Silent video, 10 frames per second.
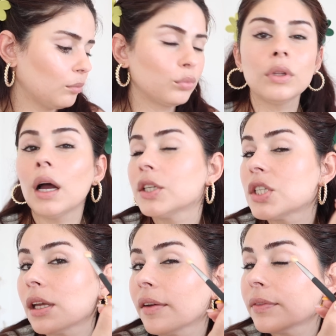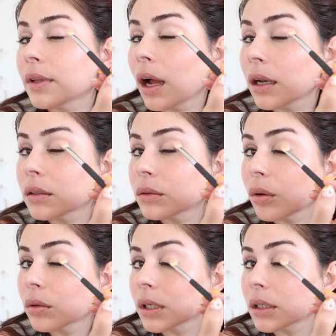Bu daha şeftali
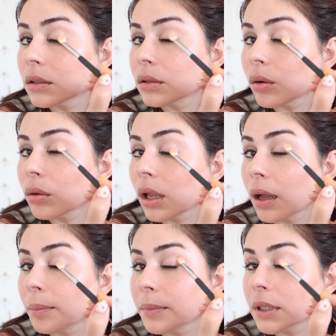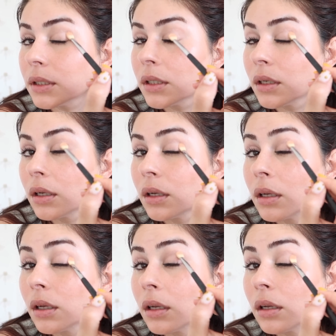tonlarında olan bir
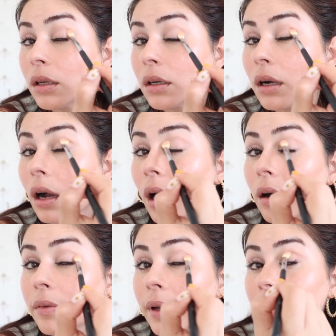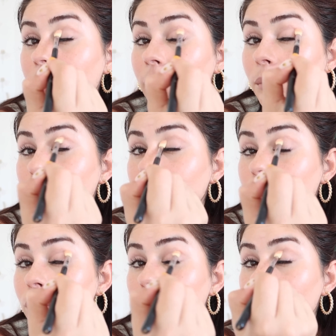kahve ve
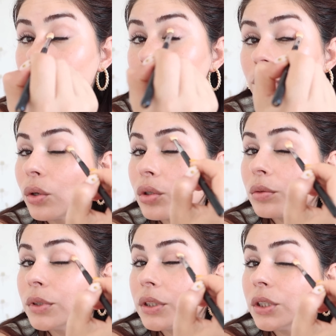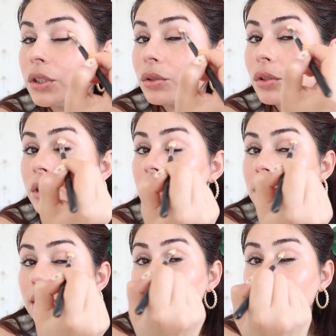bunu gözümün dış
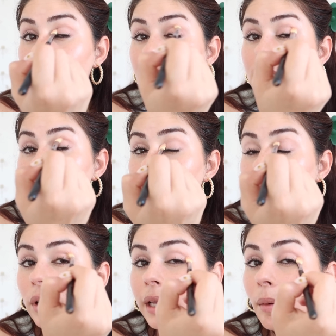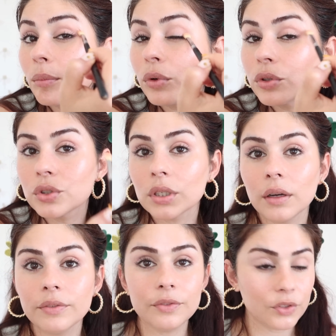köşesine ve kriz bölgem boyunca
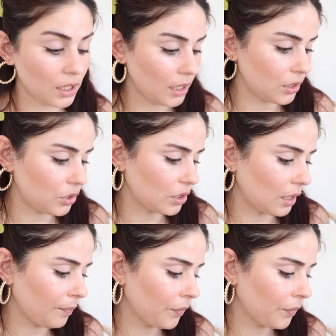hafifçe geçeceğim.